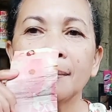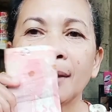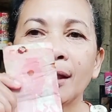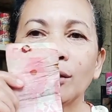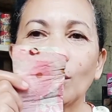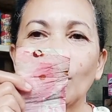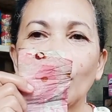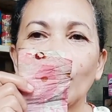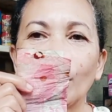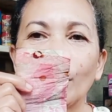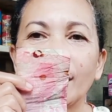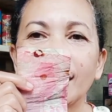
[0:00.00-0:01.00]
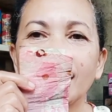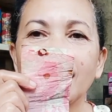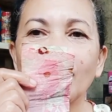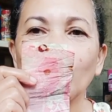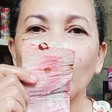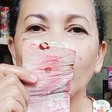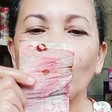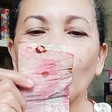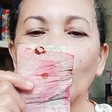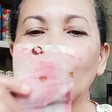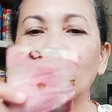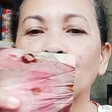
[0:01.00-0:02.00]
ito, nakita nyo ito,
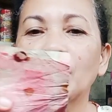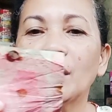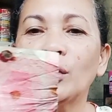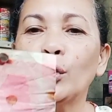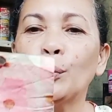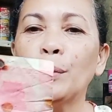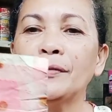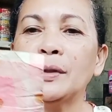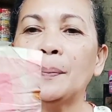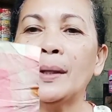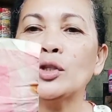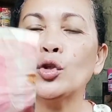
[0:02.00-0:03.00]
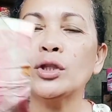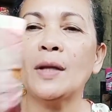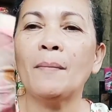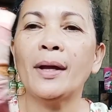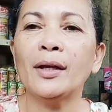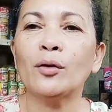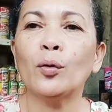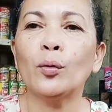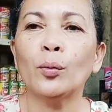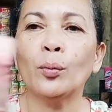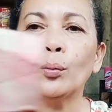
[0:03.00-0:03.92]
ito yung 50 pesos na mayroong